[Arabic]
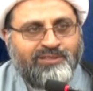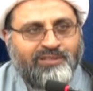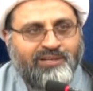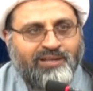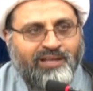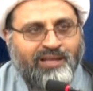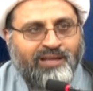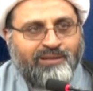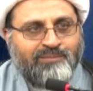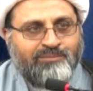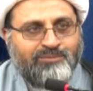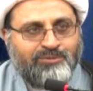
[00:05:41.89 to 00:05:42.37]

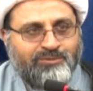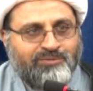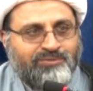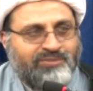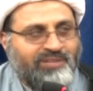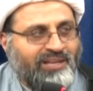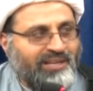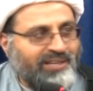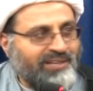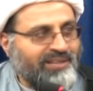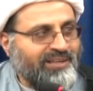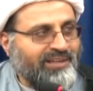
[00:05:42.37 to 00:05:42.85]
الحام شوف
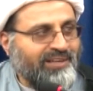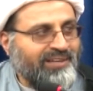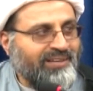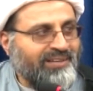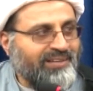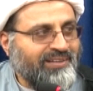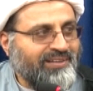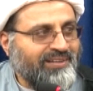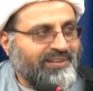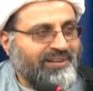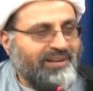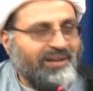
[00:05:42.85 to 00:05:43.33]
صحيح
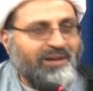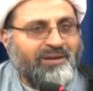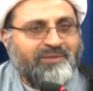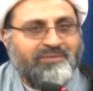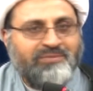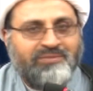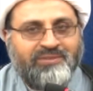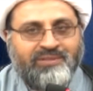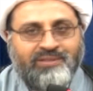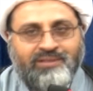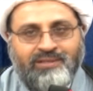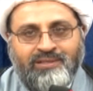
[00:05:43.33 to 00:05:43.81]

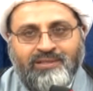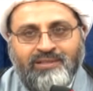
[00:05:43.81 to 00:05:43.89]
كافي